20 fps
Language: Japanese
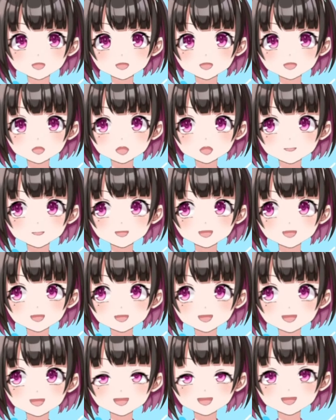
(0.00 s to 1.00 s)
止
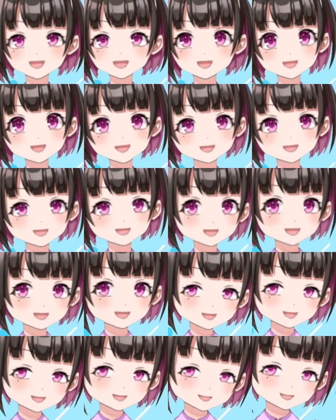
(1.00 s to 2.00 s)

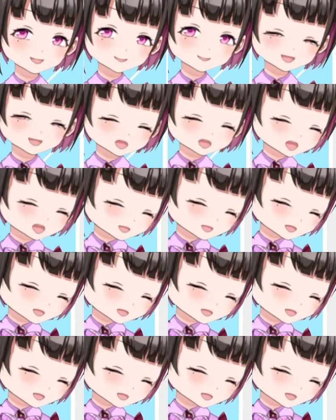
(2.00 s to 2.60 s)
めた！真